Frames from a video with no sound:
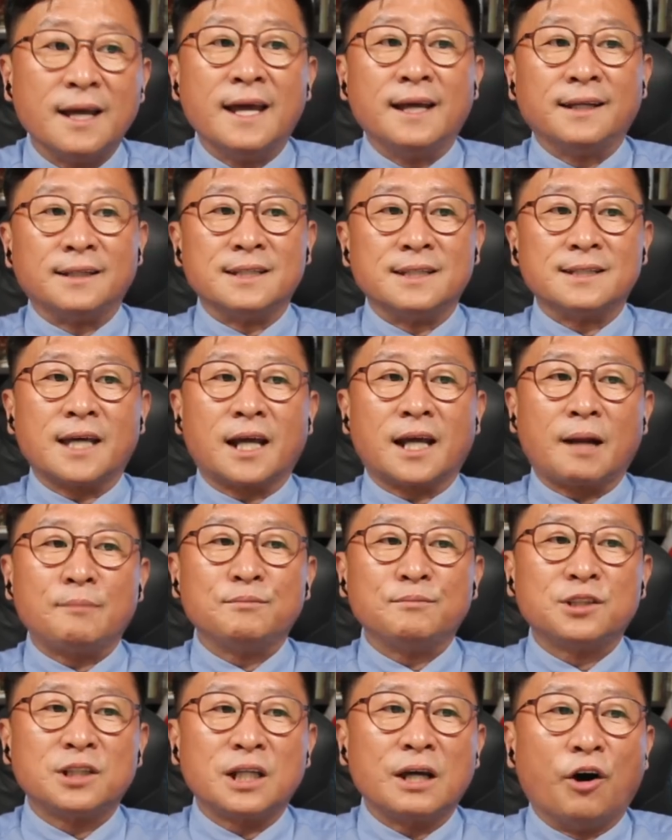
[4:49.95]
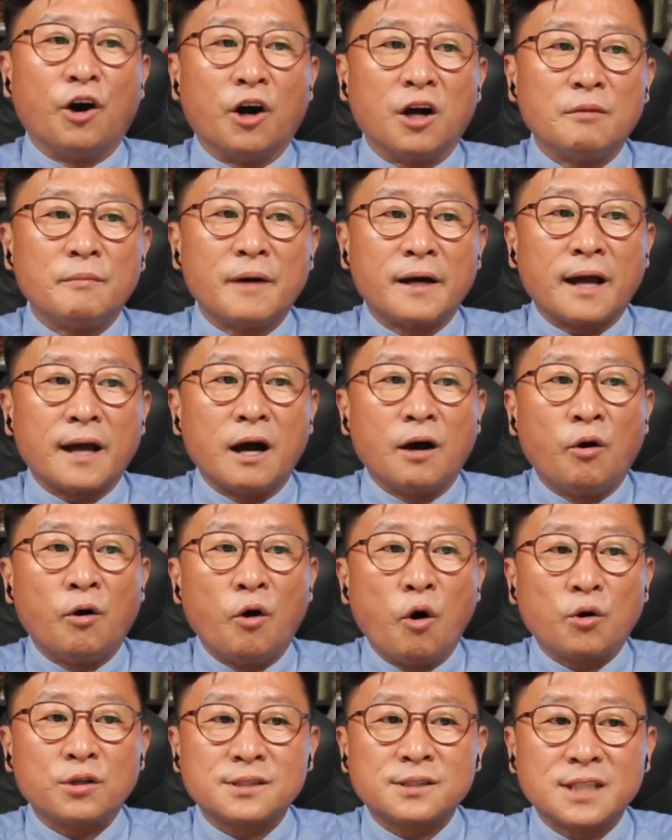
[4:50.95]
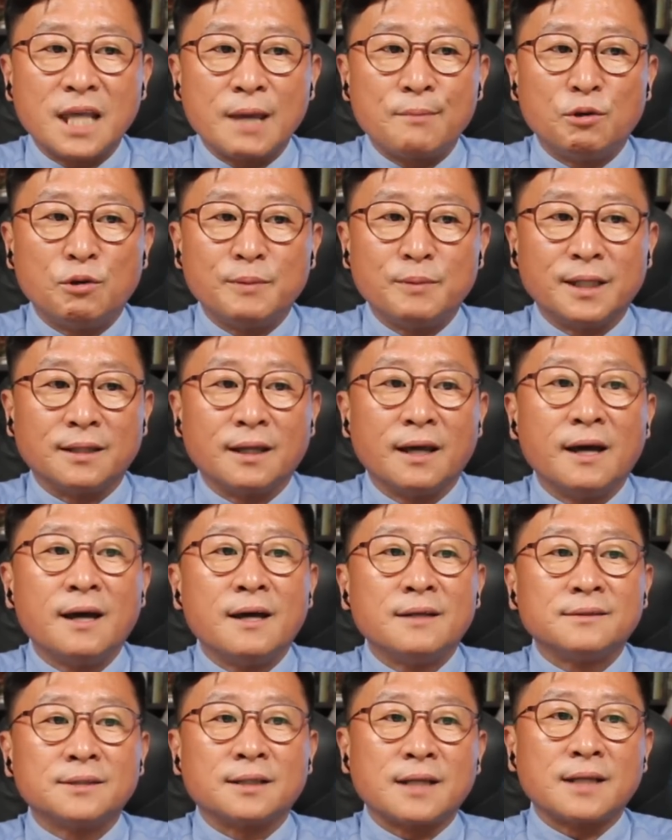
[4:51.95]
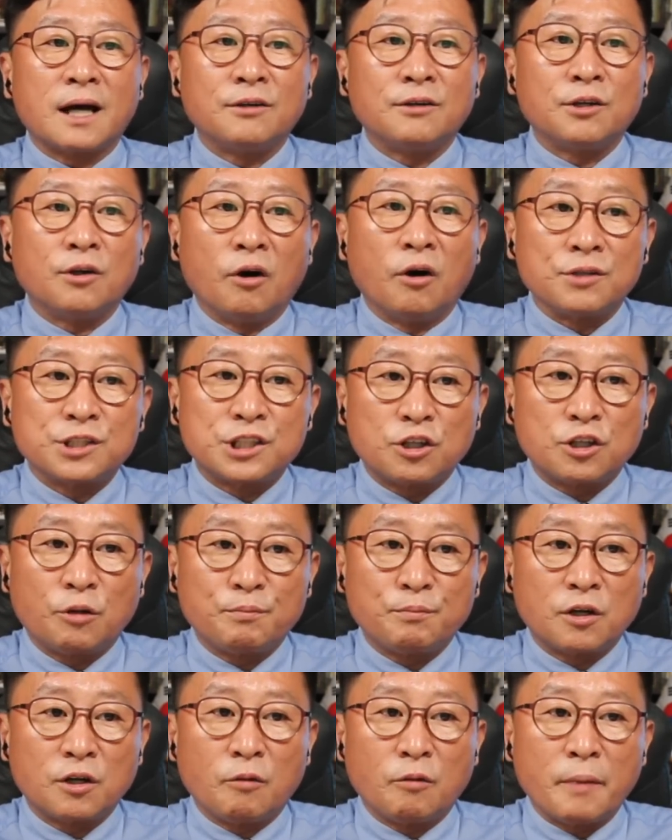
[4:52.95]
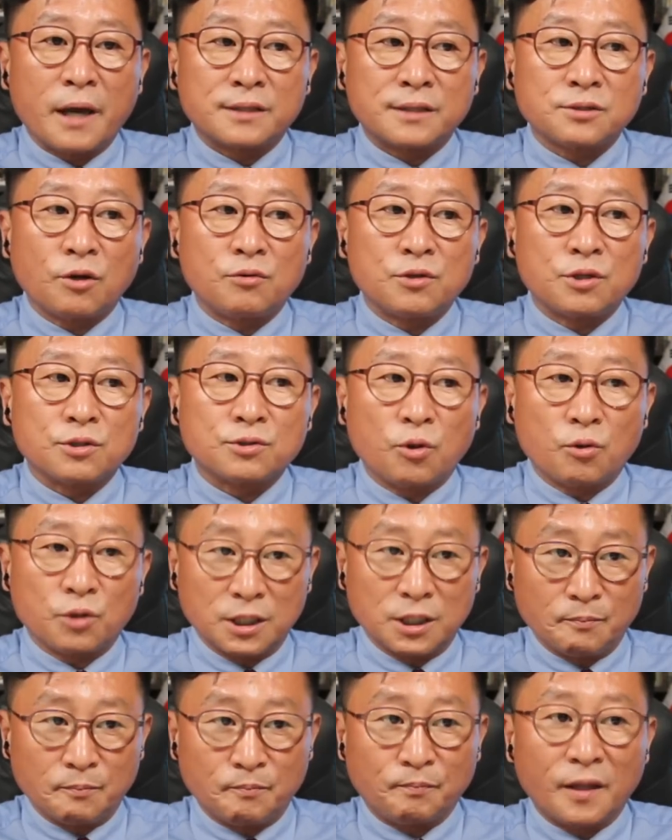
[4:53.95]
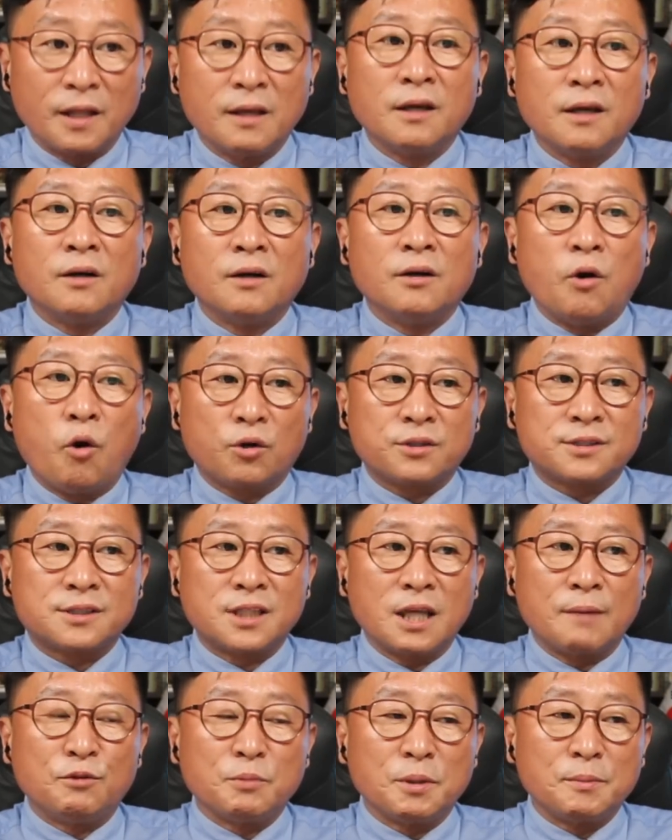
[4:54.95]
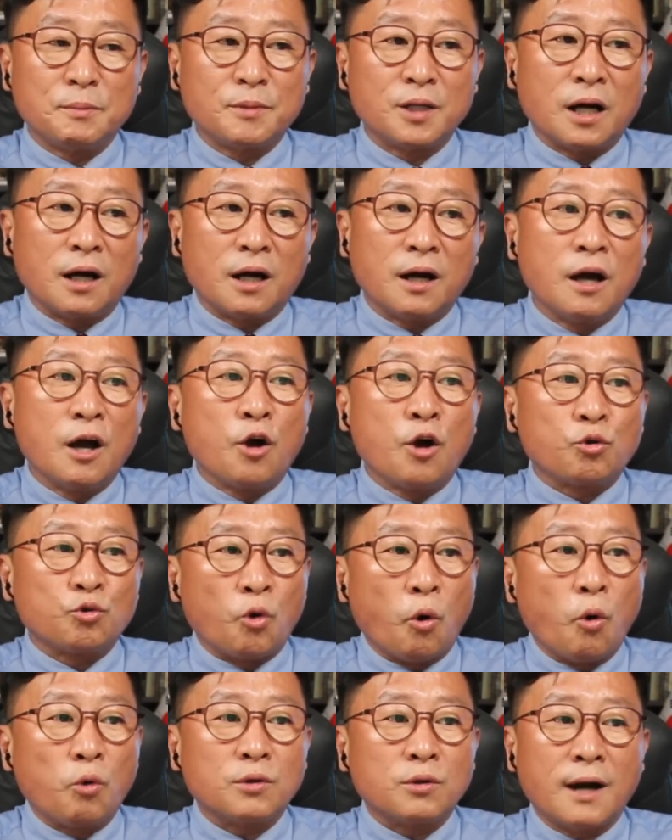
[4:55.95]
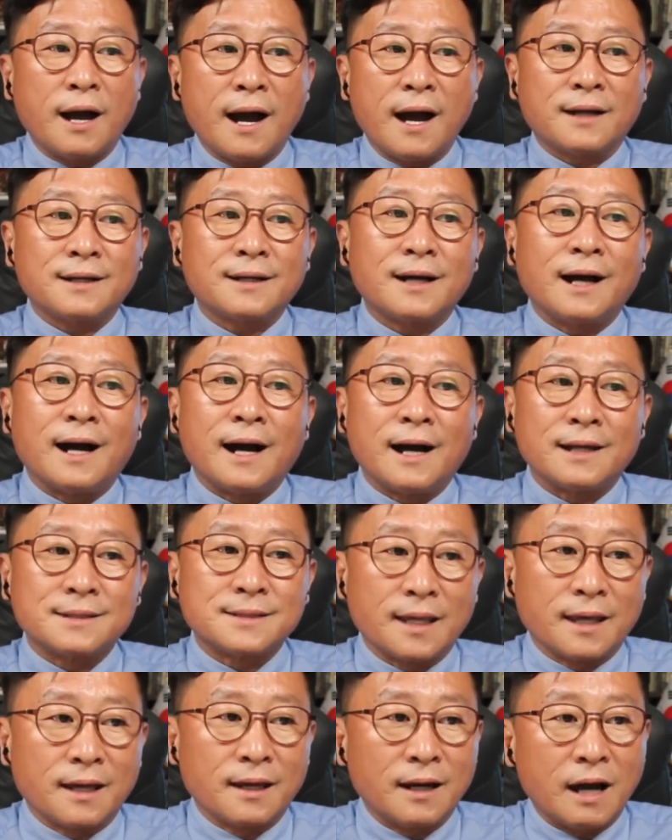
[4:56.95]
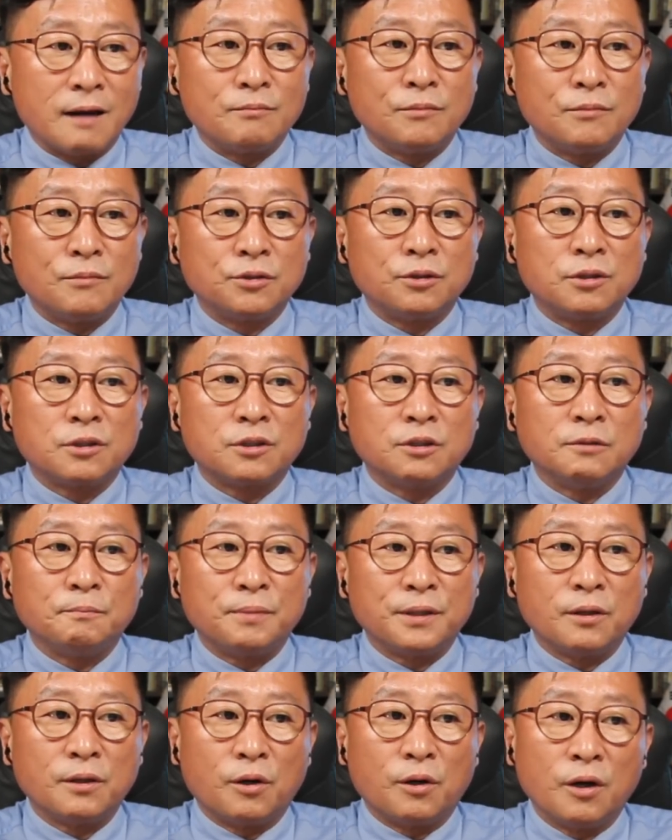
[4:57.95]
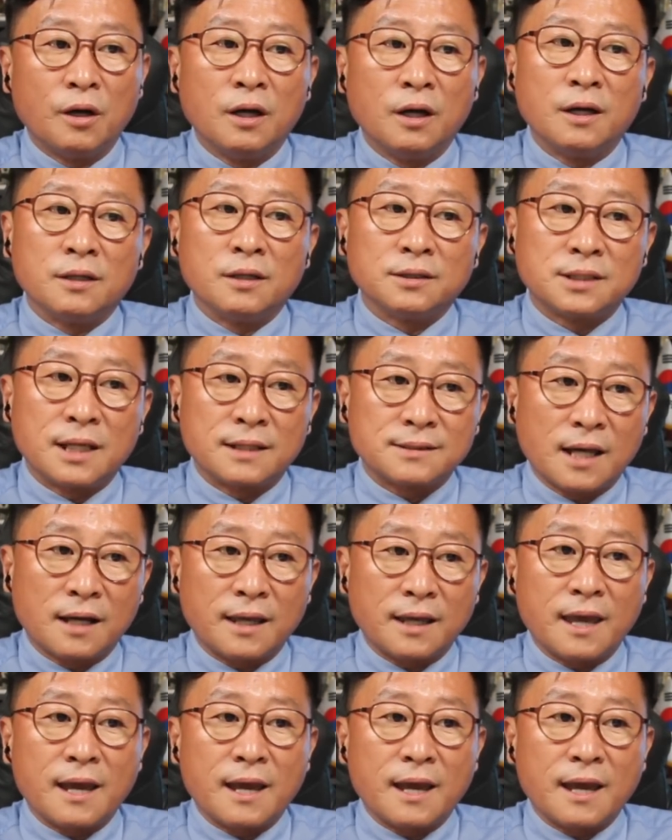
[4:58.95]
이 사람들이 얼마나 혹세무민 세상을 어지럽히고 백성을 속임 혹세무민과 곡학아세 학문을 급히어 세상에